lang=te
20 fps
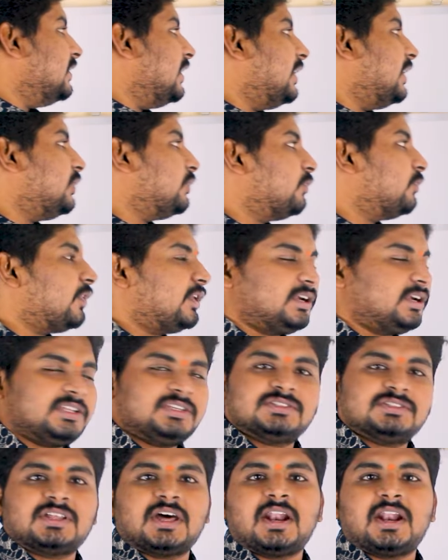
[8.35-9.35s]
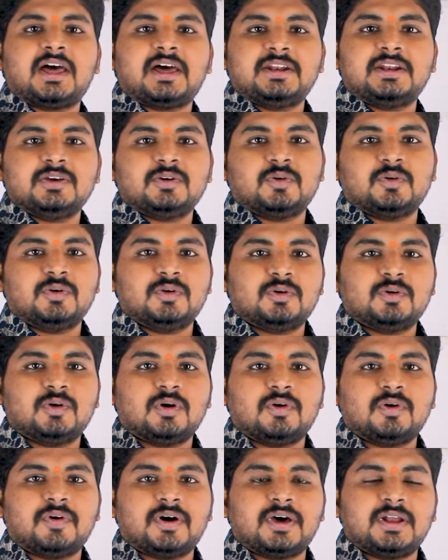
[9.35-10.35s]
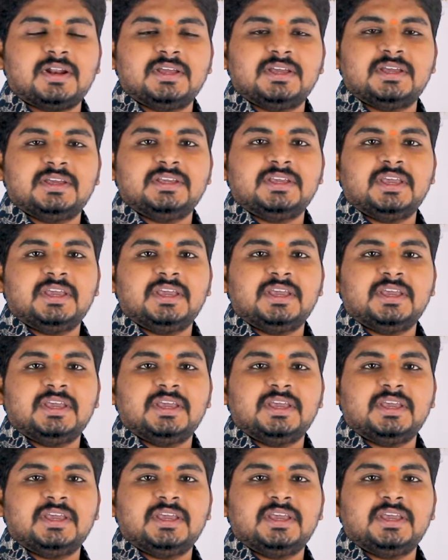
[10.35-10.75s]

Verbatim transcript: ఎటువంటి స్థలాన్ని కొనుక్కోవాలి